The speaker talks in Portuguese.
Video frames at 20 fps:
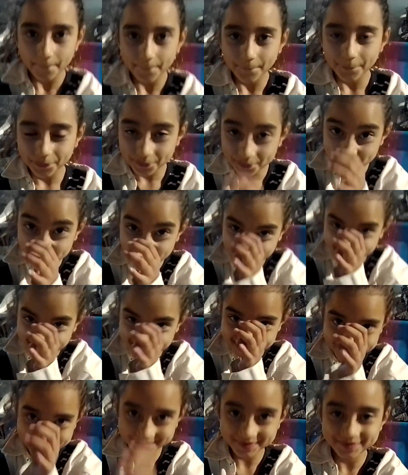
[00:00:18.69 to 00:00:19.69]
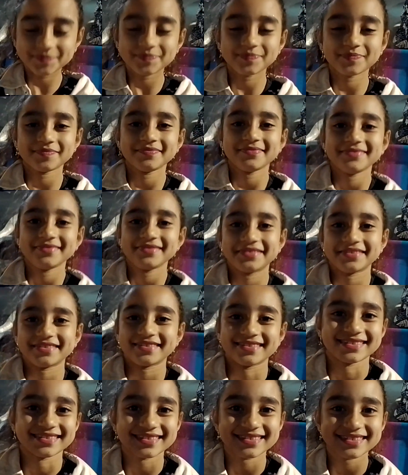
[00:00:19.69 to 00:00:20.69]
Qual o filme que você
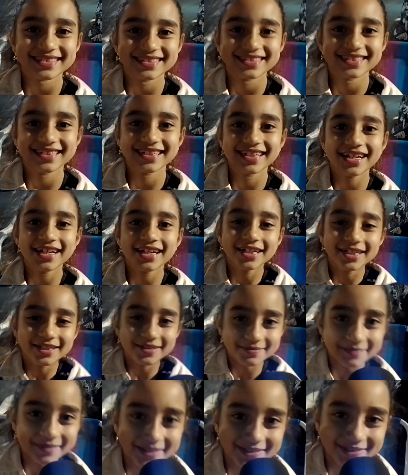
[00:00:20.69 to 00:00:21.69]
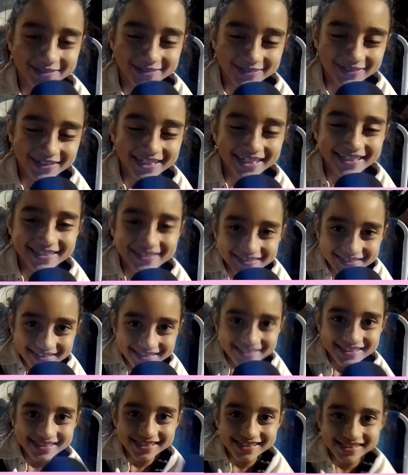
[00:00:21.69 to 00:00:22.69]
mais gostou? Irmão do Jorel.
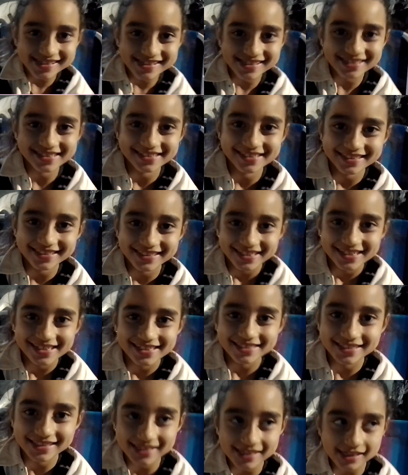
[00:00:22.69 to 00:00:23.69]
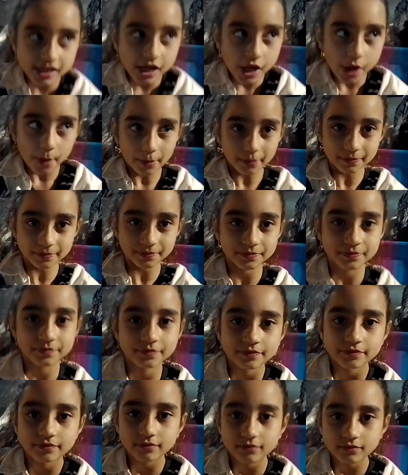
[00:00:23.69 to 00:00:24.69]
Mas por que você mais gostou
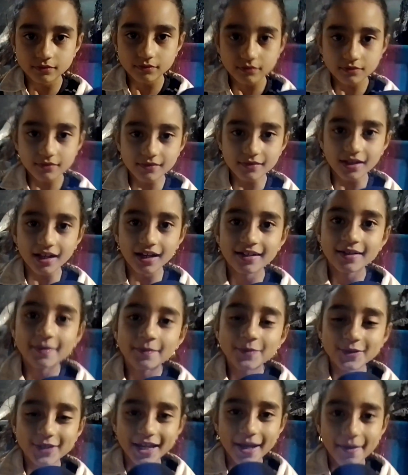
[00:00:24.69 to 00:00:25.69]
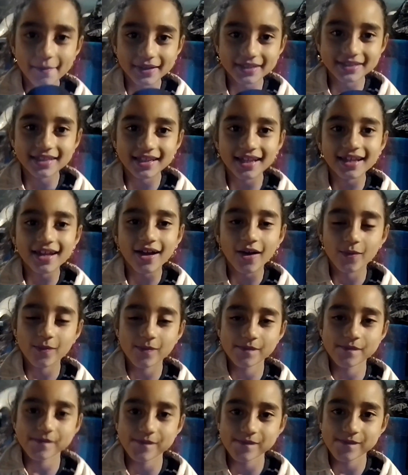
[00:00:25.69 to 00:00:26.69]
desse? Porque é mais legal.
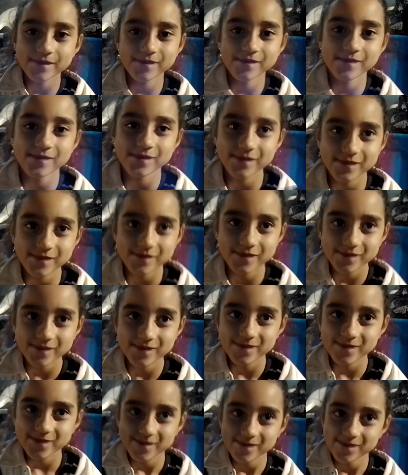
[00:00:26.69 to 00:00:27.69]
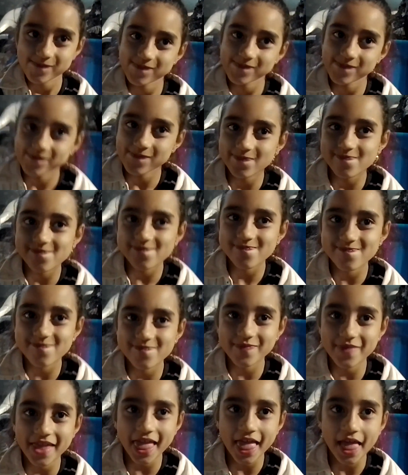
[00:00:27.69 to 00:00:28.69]
E que
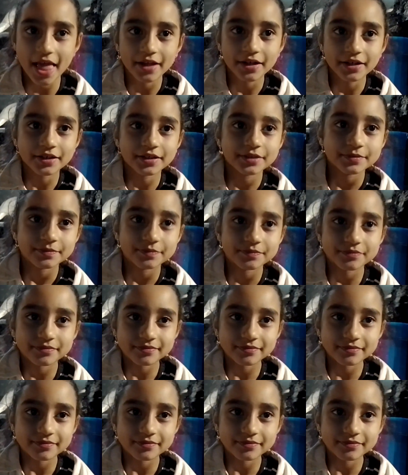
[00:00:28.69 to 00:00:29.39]
história o filme conta?